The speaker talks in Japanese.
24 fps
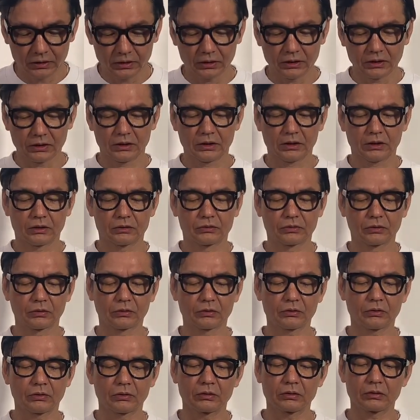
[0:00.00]
えー、
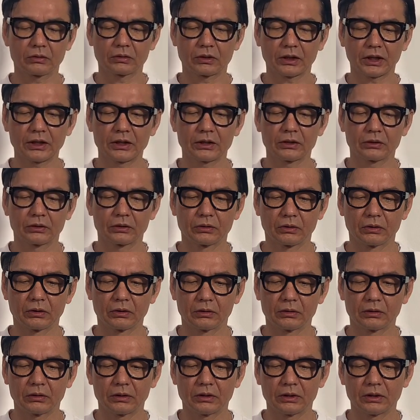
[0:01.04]
クロコダイルの、
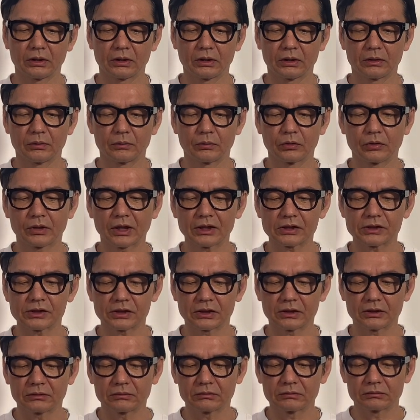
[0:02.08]
えー、
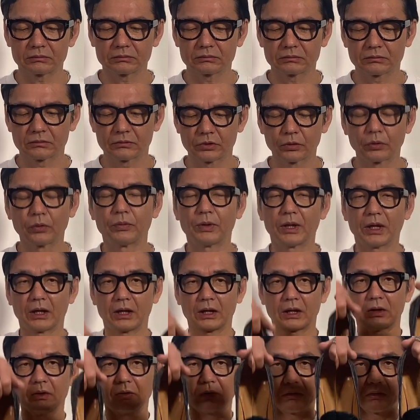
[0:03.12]
モカシン
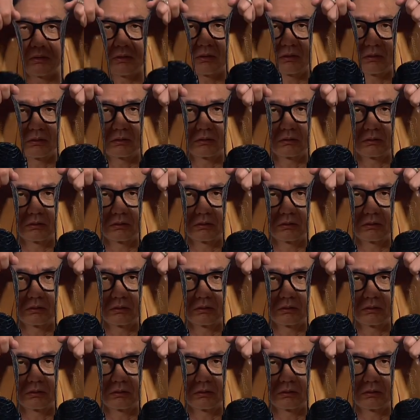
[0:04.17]
ローファーを